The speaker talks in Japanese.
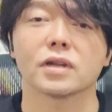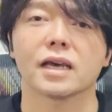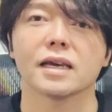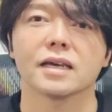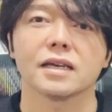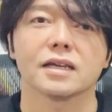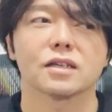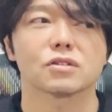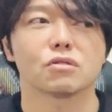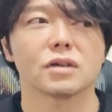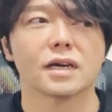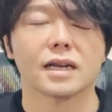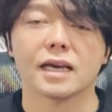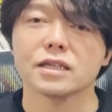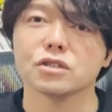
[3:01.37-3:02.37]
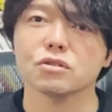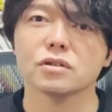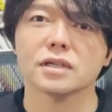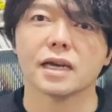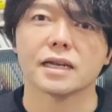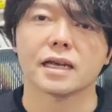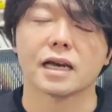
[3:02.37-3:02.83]
ね、それが来週
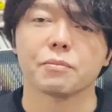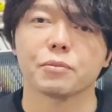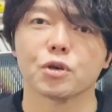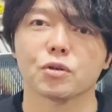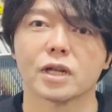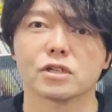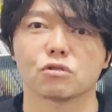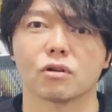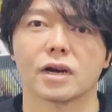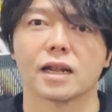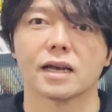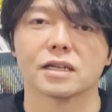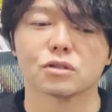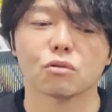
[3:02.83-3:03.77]
ぐらいに発表になるのかな。